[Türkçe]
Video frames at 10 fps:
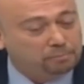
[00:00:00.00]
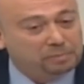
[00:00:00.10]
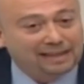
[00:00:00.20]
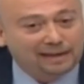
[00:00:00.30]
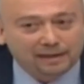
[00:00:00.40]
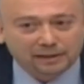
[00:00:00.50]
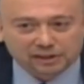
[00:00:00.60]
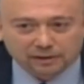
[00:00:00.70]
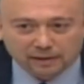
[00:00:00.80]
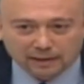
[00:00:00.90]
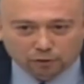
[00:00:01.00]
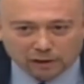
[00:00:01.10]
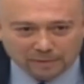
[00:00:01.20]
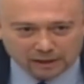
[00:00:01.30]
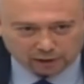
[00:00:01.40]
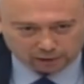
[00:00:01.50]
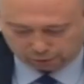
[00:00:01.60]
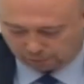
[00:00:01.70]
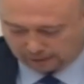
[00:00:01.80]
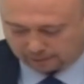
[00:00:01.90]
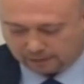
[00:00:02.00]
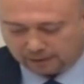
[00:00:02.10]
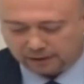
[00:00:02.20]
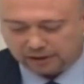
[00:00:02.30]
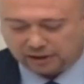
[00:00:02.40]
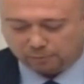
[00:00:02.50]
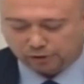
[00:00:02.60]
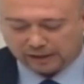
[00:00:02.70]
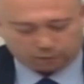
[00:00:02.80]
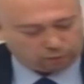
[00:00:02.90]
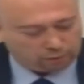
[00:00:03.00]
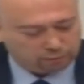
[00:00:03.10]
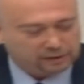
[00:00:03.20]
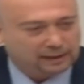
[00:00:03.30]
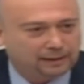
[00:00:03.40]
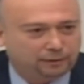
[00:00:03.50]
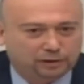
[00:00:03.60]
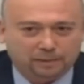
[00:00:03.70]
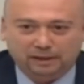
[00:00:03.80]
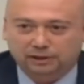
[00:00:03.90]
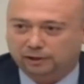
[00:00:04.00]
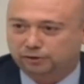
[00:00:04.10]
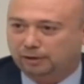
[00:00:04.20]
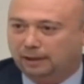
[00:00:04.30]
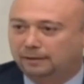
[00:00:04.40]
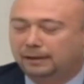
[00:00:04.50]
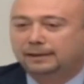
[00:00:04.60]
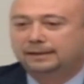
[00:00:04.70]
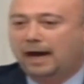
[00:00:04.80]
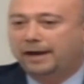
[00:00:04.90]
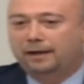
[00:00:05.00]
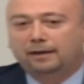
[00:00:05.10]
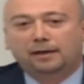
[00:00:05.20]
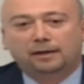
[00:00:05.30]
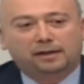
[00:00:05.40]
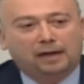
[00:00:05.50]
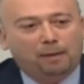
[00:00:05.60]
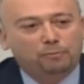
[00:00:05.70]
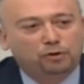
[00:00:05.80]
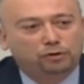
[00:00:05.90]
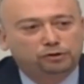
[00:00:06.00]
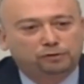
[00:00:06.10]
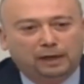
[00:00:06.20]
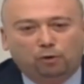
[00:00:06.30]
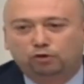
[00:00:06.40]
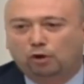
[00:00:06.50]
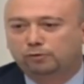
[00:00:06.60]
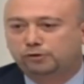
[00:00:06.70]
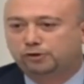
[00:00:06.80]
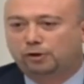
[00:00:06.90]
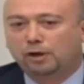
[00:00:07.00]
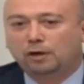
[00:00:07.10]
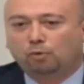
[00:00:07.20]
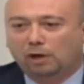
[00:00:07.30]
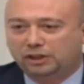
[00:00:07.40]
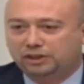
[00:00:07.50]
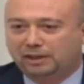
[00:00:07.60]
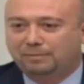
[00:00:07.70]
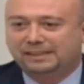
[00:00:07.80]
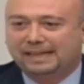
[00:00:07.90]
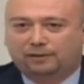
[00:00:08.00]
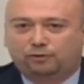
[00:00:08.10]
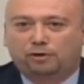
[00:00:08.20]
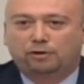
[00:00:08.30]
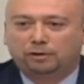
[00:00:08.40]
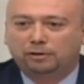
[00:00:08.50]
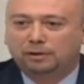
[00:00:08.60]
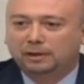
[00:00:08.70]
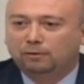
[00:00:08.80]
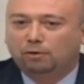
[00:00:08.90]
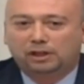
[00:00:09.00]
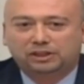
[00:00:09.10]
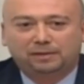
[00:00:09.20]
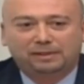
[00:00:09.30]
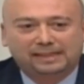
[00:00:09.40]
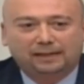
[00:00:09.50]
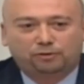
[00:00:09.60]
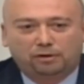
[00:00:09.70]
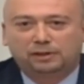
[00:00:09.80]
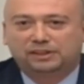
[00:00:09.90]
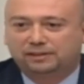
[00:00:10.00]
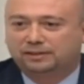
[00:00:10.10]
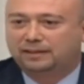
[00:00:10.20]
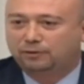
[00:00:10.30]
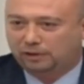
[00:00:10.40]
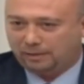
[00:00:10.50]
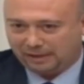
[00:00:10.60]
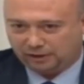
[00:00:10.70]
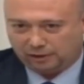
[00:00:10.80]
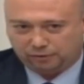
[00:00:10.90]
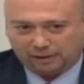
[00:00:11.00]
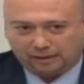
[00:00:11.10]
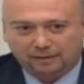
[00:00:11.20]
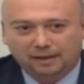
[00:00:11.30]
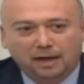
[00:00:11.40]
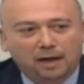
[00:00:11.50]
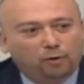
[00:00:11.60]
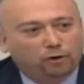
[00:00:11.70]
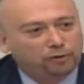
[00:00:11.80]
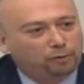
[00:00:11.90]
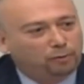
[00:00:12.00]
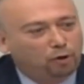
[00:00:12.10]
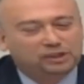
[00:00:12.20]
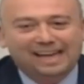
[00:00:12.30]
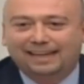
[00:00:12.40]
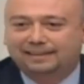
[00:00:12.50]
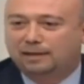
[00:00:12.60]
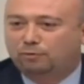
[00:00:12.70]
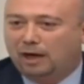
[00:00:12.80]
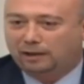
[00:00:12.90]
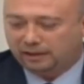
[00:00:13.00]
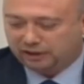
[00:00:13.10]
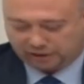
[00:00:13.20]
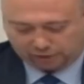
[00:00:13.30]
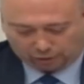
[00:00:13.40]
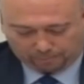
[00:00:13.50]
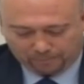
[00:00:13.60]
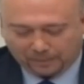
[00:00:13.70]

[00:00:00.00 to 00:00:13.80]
birilerinin sırtına yüklemeye çalışıyorlar. İşte bu sektörün üzerine yüklemeye çalışıyorlar. Yani kamyoncu ve otobüsçü ulaştırma sektörünün ulaştırma sektörünün sırtına yüklemeye çalışıyorlar. Onu özellikleri de bunu altını çiziyorum